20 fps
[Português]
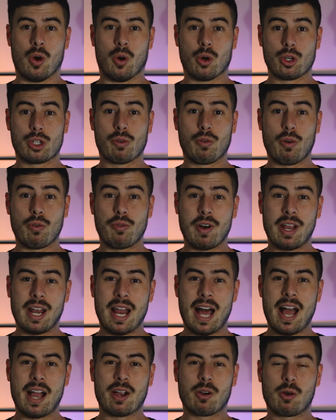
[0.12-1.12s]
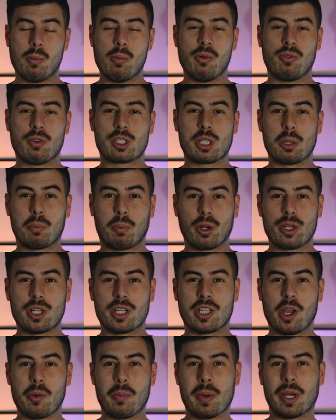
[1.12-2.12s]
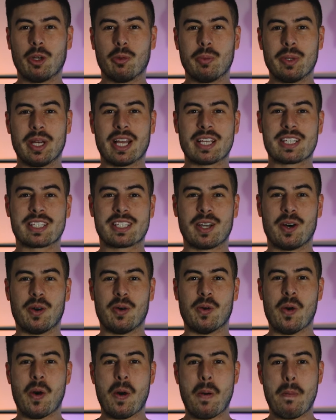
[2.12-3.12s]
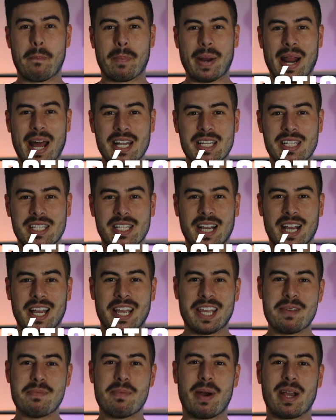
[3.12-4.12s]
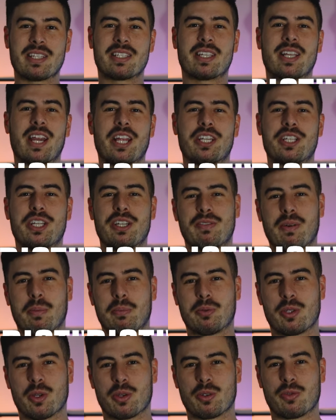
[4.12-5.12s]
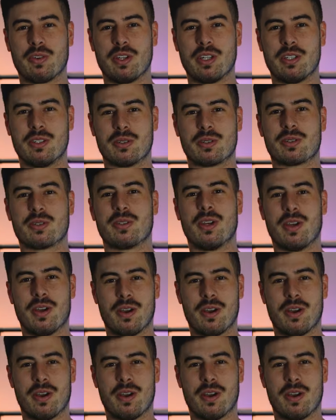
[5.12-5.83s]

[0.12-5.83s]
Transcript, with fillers: Hoje eu vou falar como você pode ter uma iluminação prática e mais criativa para os seus vídeos.